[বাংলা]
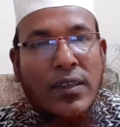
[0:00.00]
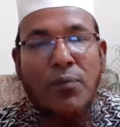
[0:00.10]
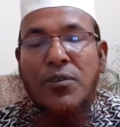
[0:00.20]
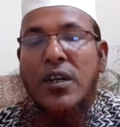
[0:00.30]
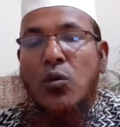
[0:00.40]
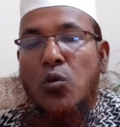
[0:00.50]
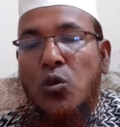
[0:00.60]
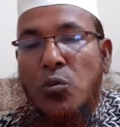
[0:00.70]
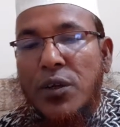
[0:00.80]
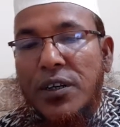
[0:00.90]
তাফসিরে
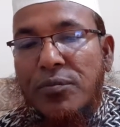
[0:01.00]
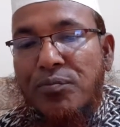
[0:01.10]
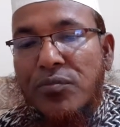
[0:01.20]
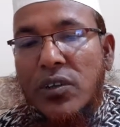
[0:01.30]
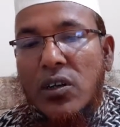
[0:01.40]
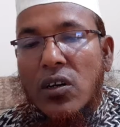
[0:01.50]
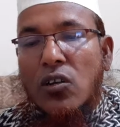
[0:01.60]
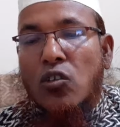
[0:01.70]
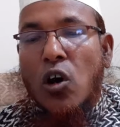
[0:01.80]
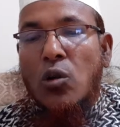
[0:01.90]
কুর্তুবি
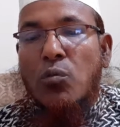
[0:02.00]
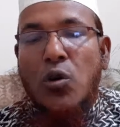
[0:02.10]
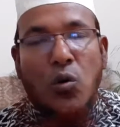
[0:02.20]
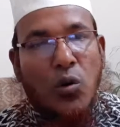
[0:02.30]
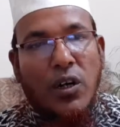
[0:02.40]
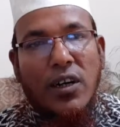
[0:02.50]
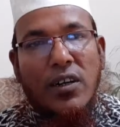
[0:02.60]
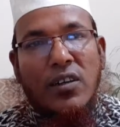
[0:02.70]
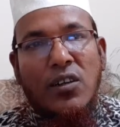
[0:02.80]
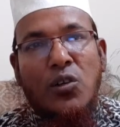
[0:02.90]
ছয় নম্বর খণ্ডে
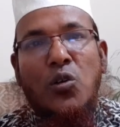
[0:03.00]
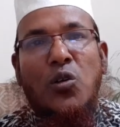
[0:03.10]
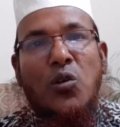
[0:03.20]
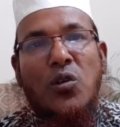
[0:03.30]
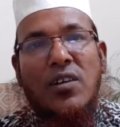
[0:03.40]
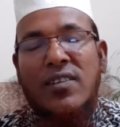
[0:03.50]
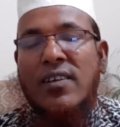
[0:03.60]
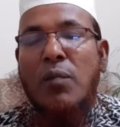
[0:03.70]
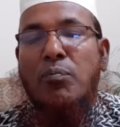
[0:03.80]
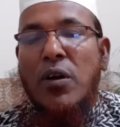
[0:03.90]
দুশো
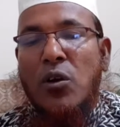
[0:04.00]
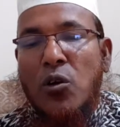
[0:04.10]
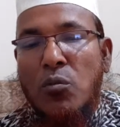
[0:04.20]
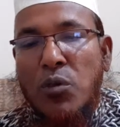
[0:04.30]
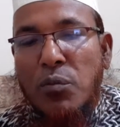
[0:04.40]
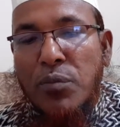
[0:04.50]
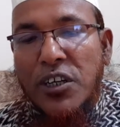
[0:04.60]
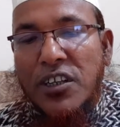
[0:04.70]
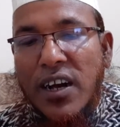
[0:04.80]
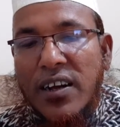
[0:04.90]
ছাপ্পান্ন নম্বর
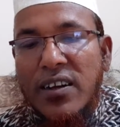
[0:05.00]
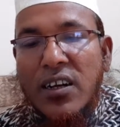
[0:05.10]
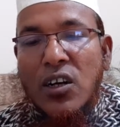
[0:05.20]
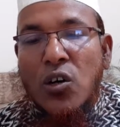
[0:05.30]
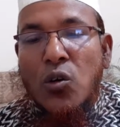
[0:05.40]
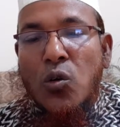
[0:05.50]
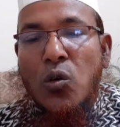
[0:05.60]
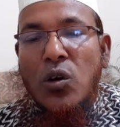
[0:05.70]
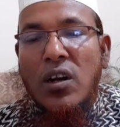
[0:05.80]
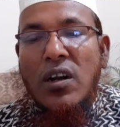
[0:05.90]
পৃষ্ঠায়
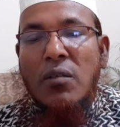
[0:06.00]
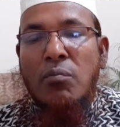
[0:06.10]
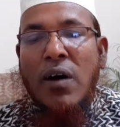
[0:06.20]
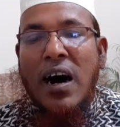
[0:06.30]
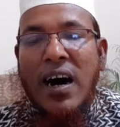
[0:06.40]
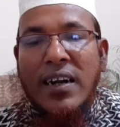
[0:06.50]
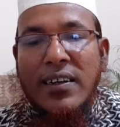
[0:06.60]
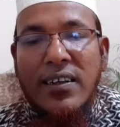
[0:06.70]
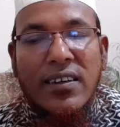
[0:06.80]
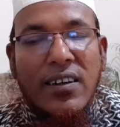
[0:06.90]
রুহুল
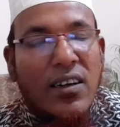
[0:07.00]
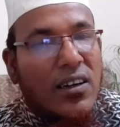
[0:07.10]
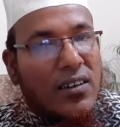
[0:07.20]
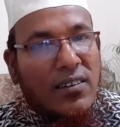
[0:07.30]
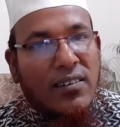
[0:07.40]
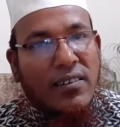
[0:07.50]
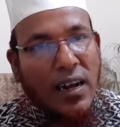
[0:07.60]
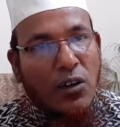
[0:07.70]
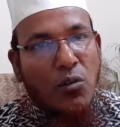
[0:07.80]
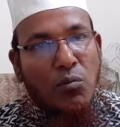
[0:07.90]
আনি
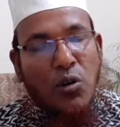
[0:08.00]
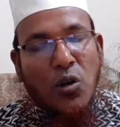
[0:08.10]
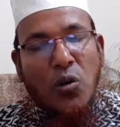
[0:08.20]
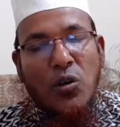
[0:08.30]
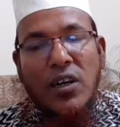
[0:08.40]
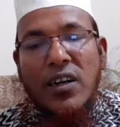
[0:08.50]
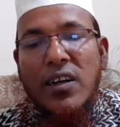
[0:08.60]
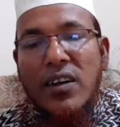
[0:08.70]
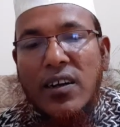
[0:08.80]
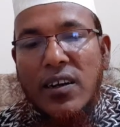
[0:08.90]
চার নম্বর খণ্ডে
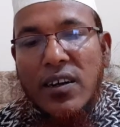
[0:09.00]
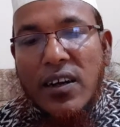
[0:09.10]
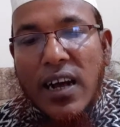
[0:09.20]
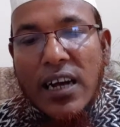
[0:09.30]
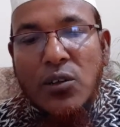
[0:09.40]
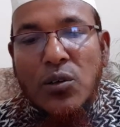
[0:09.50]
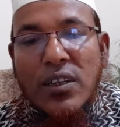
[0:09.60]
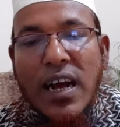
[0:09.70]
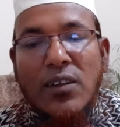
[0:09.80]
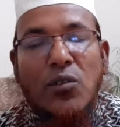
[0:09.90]
একশো
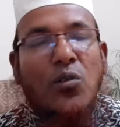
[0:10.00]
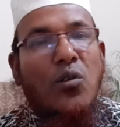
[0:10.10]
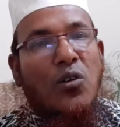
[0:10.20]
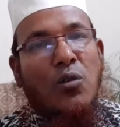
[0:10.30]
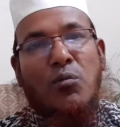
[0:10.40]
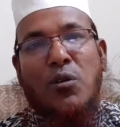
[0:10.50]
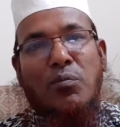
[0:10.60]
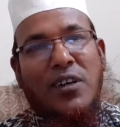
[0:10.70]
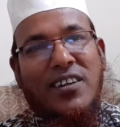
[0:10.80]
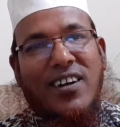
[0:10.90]
তেহাত্তর নম্বর
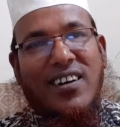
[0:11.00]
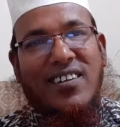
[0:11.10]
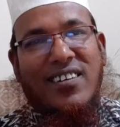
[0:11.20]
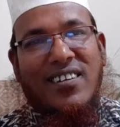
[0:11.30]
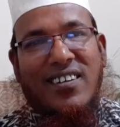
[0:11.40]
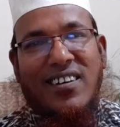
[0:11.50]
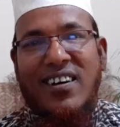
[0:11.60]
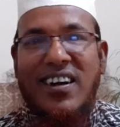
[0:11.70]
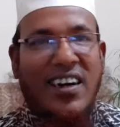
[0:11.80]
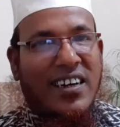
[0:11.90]
পৃষ্ঠায়
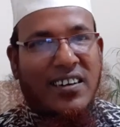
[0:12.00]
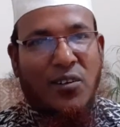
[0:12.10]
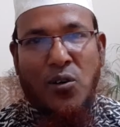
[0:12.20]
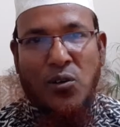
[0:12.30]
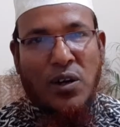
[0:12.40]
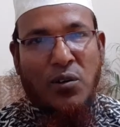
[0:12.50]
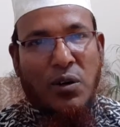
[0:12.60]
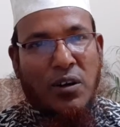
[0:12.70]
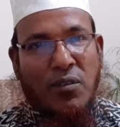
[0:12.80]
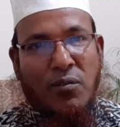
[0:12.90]
এই ঘটনাগুলো